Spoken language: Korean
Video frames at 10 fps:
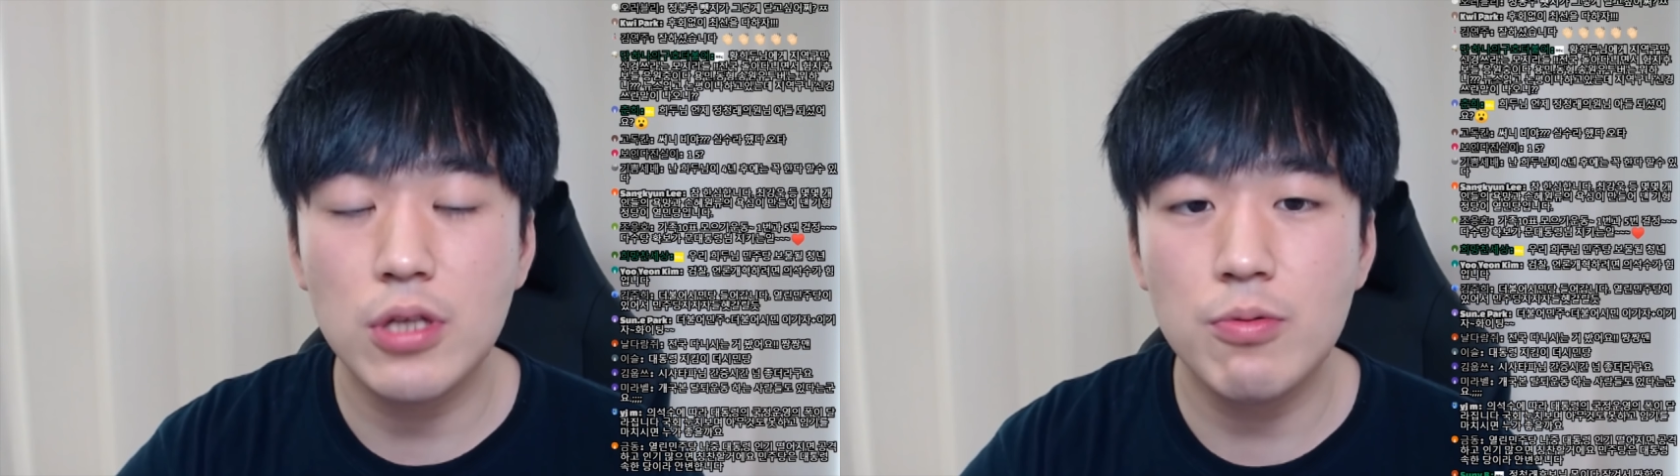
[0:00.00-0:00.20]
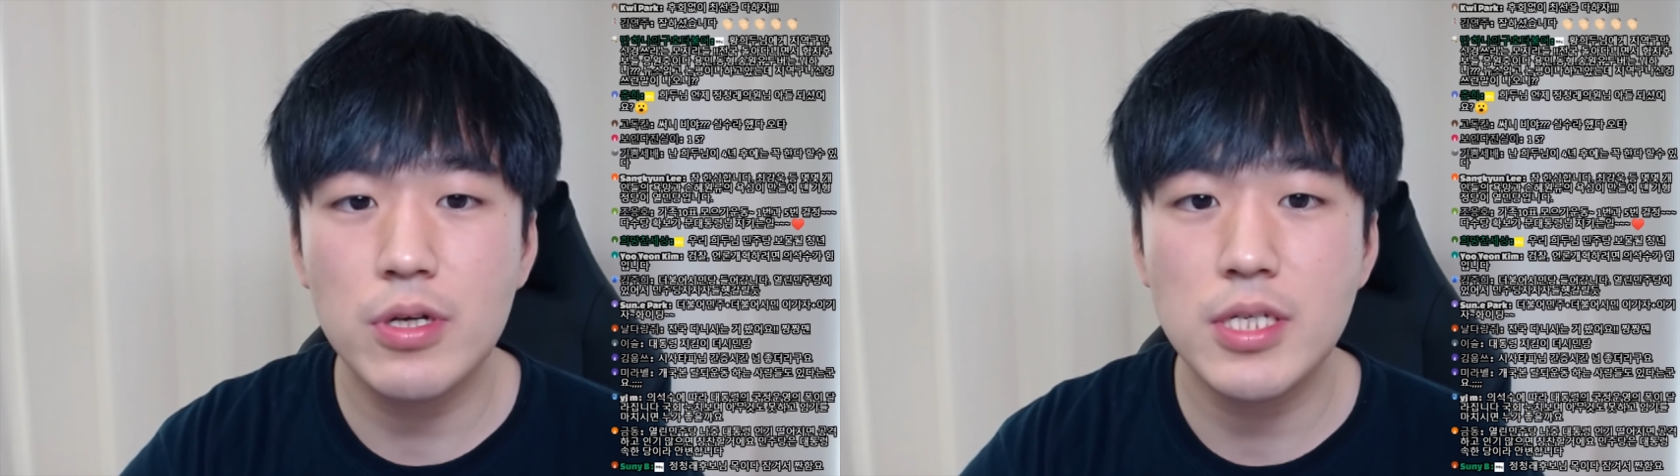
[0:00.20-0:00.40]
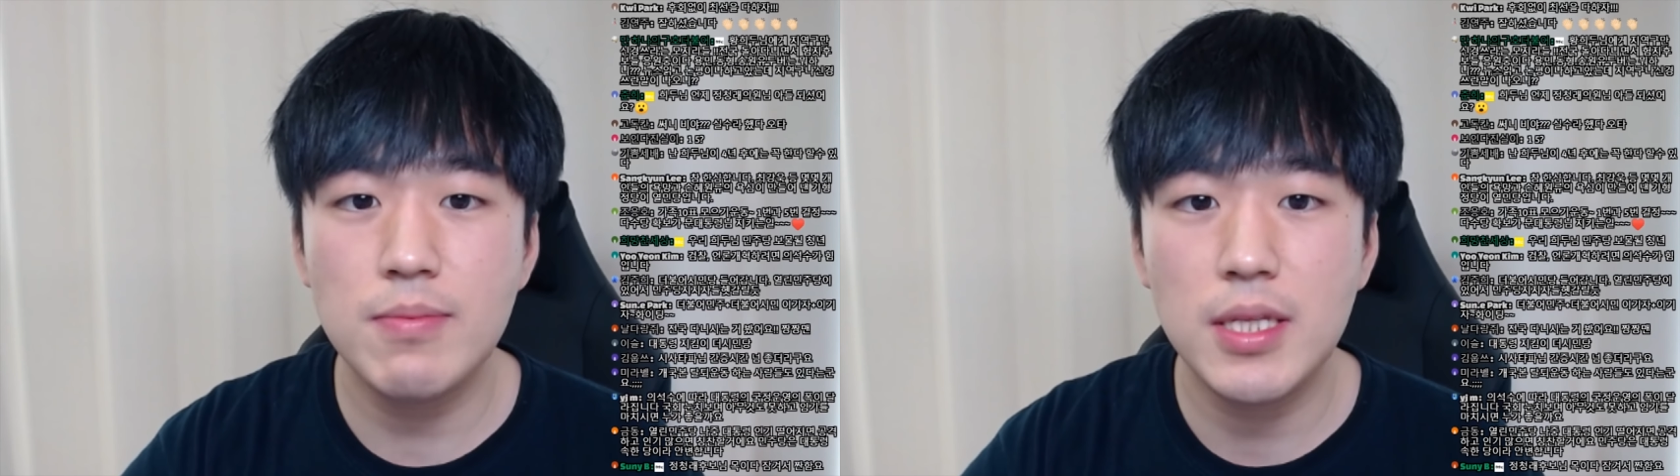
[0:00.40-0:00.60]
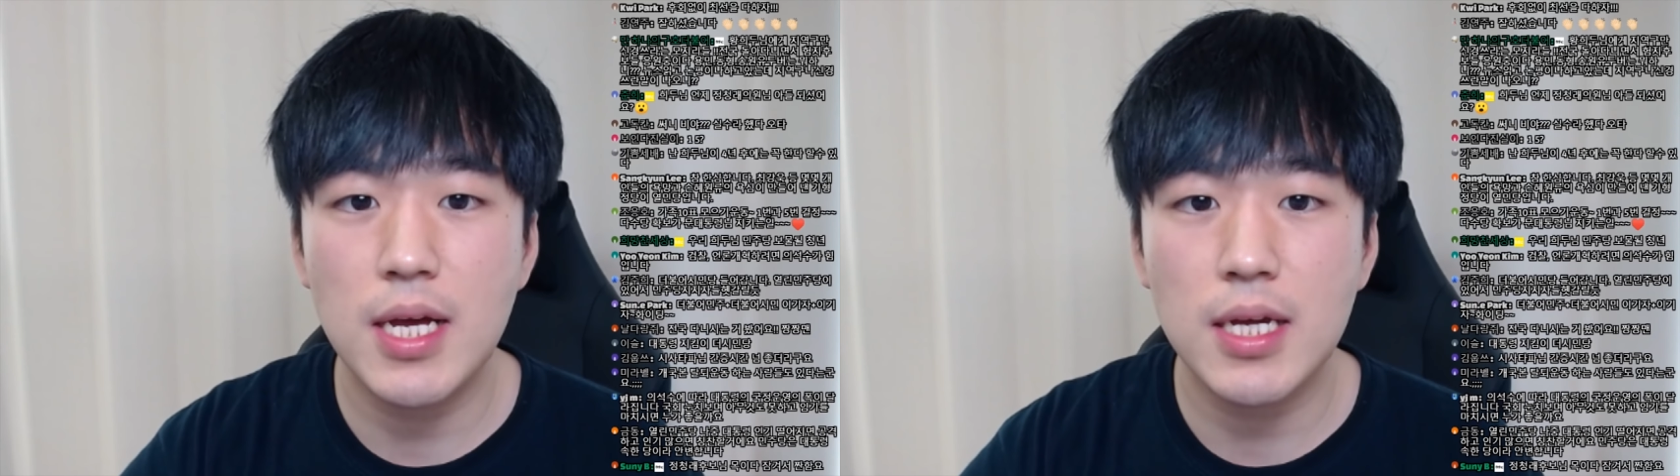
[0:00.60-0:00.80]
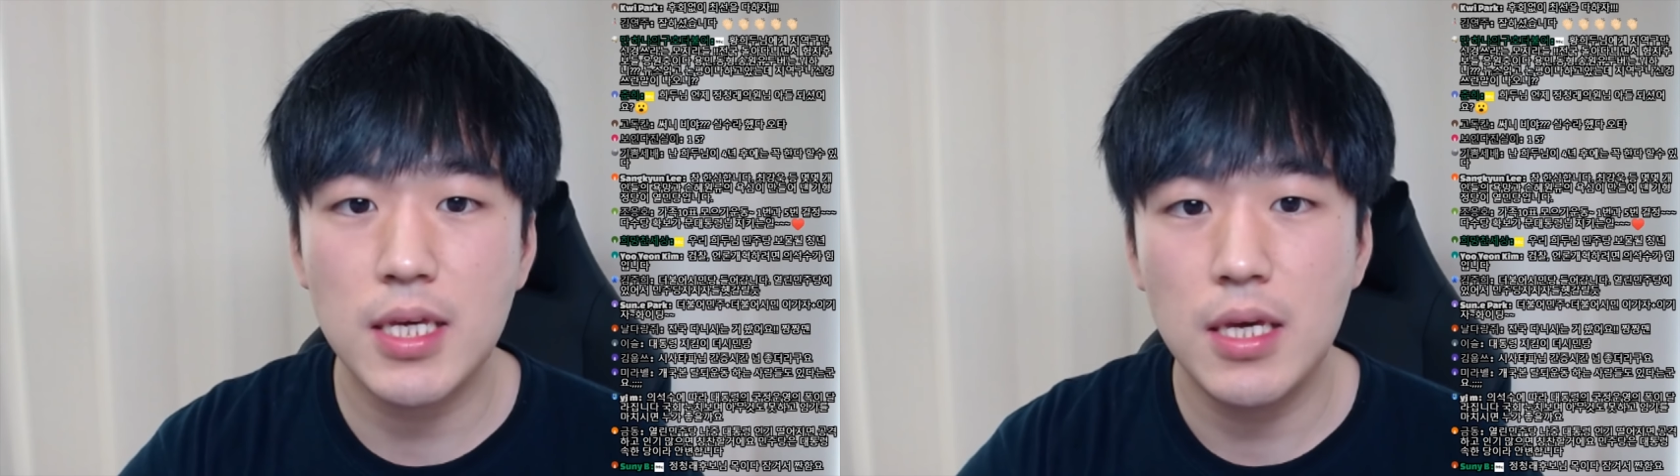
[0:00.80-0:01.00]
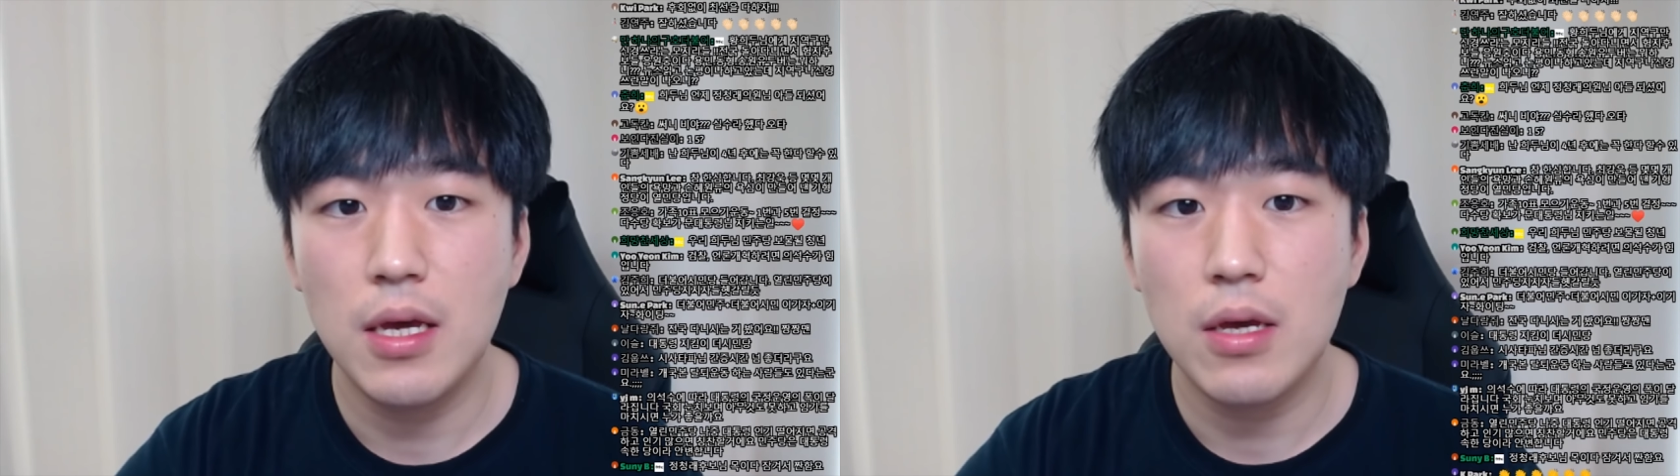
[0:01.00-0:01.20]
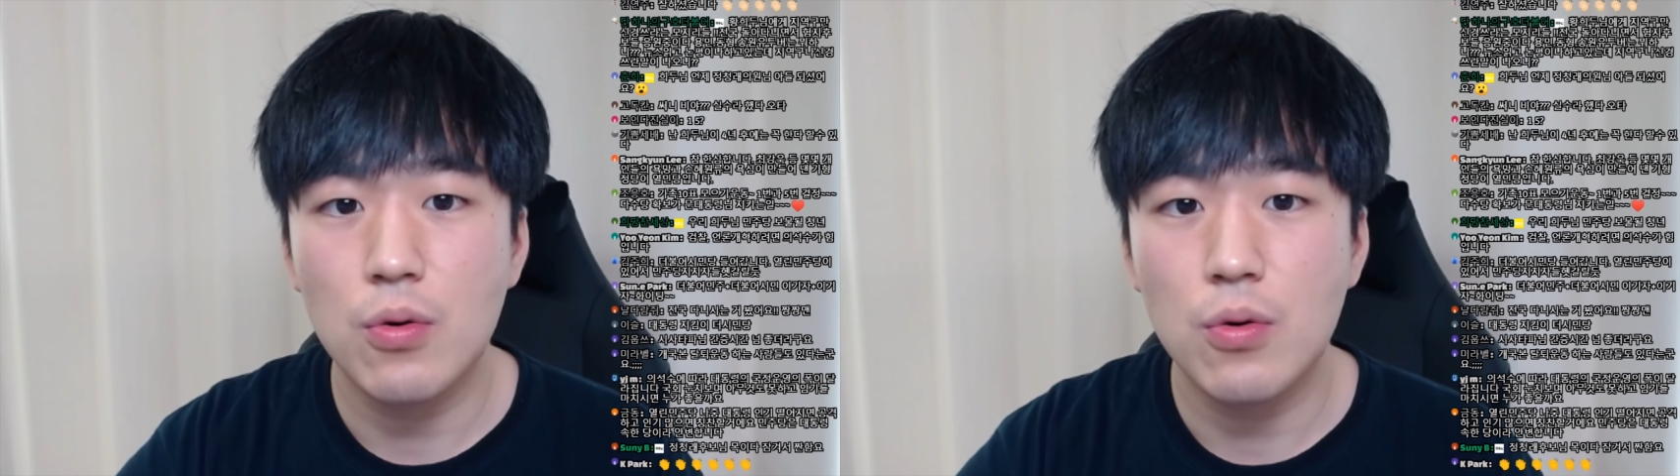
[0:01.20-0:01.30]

더불어시민당이